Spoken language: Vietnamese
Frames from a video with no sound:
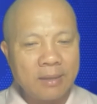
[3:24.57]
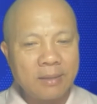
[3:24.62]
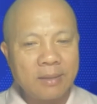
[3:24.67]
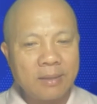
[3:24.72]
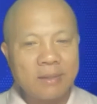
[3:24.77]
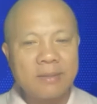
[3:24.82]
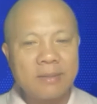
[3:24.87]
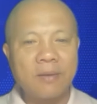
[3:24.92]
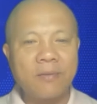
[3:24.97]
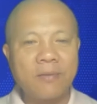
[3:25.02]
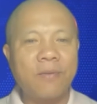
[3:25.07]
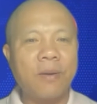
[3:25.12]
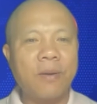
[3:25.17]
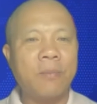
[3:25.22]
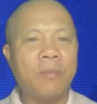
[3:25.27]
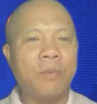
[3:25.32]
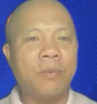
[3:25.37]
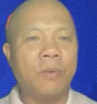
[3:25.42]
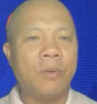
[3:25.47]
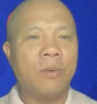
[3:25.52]
cái sản
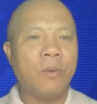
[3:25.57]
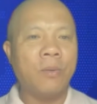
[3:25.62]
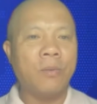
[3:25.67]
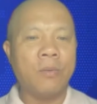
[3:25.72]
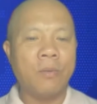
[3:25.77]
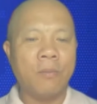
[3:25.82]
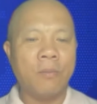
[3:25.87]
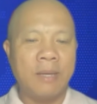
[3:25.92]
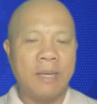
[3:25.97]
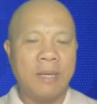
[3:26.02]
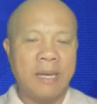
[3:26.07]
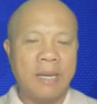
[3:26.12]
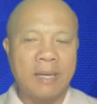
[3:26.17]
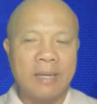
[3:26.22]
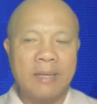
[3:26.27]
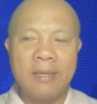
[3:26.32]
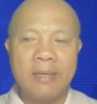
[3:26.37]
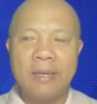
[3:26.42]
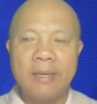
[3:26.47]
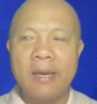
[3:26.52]
phẩm cuối cùng của mình là
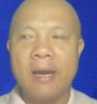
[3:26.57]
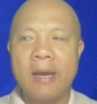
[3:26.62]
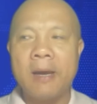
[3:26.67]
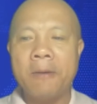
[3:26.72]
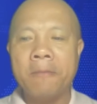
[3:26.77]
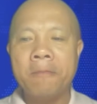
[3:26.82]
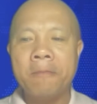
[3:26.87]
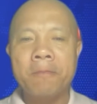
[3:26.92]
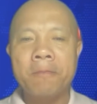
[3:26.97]
cái gì ạ?